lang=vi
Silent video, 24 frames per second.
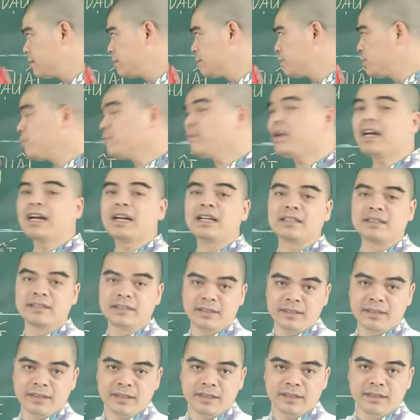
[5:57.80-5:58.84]
trong ba ngày
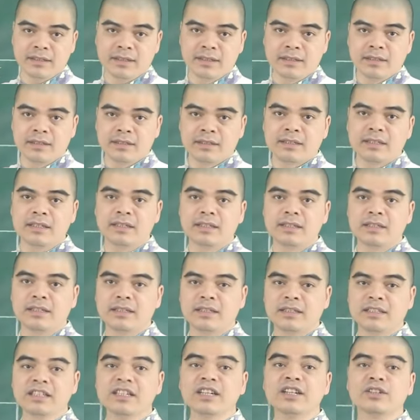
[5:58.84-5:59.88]
tới thì những